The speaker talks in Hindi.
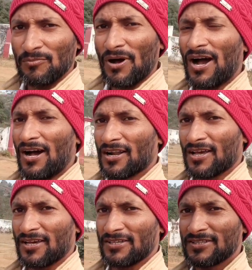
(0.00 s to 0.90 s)
पहाड़
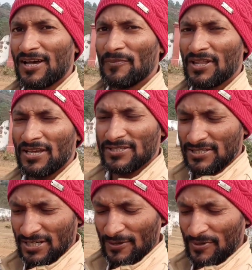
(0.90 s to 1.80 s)
है हिजला मेला इसी
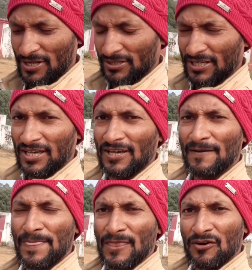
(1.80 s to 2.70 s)
जगह पर लगता है
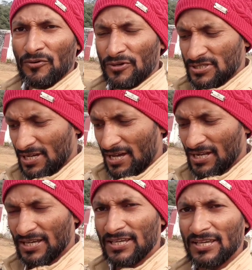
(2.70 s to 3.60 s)
और इसका
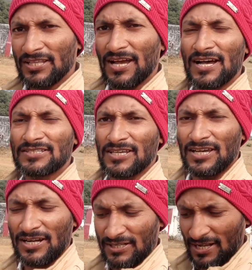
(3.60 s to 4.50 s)
अलग ही इतिहास है
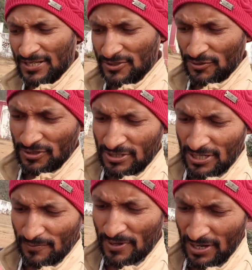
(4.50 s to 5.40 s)

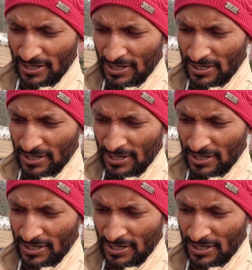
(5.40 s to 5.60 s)
1890